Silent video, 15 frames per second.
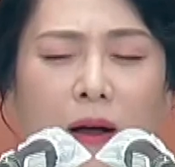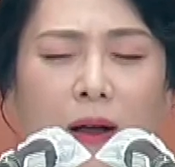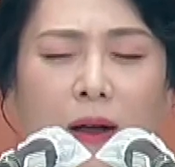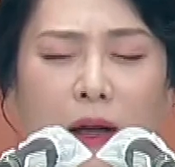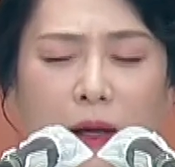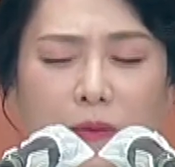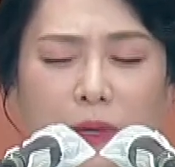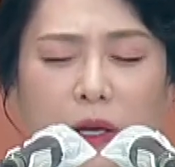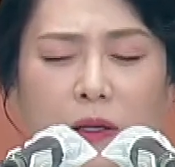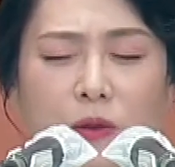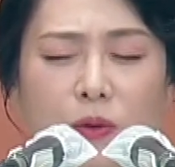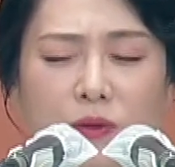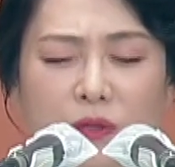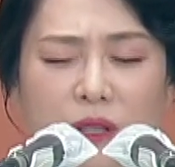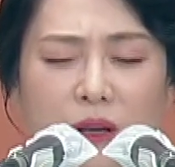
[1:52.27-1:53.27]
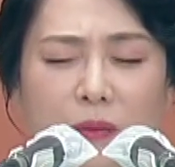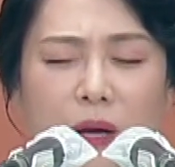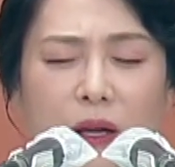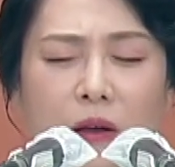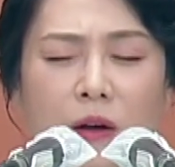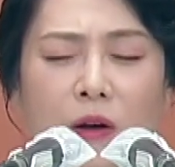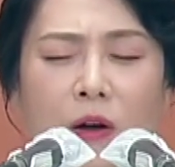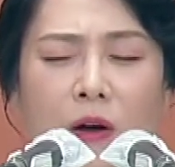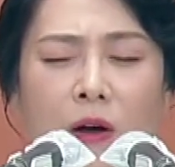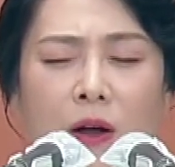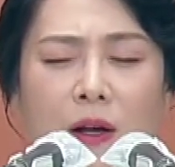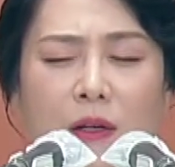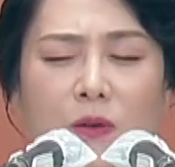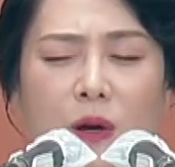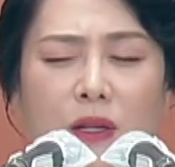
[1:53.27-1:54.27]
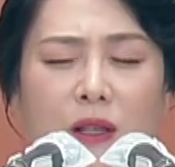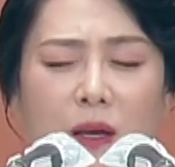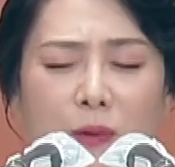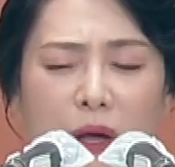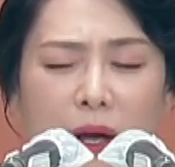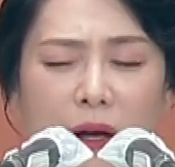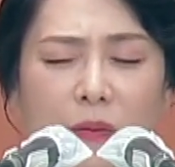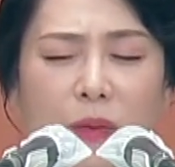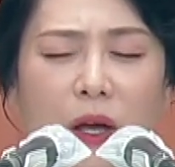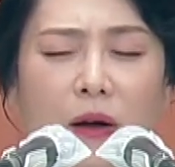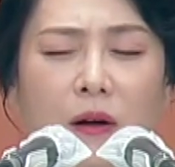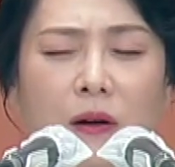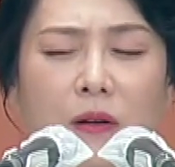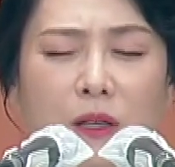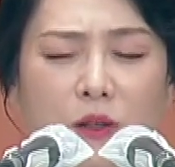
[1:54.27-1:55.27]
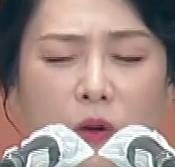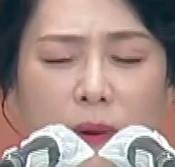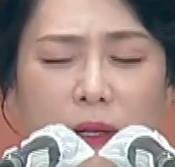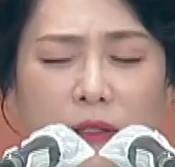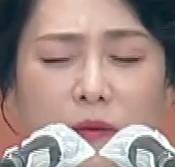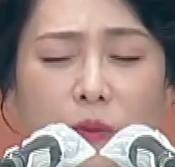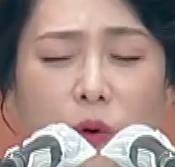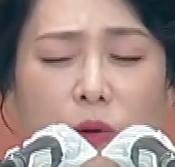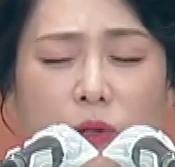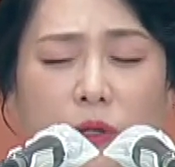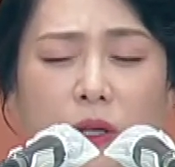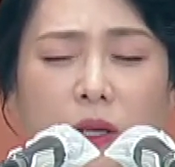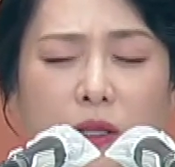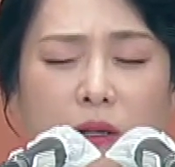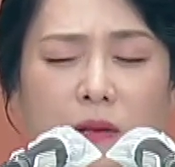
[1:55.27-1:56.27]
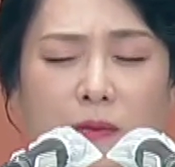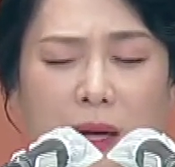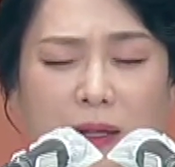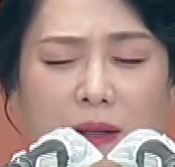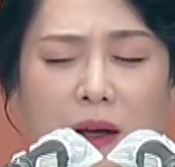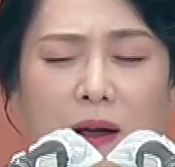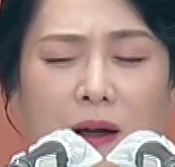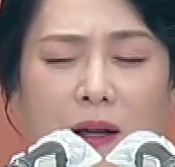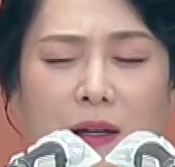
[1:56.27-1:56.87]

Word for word: 함께 동참하여 또한 예배하며 기도받는 모든 이들마다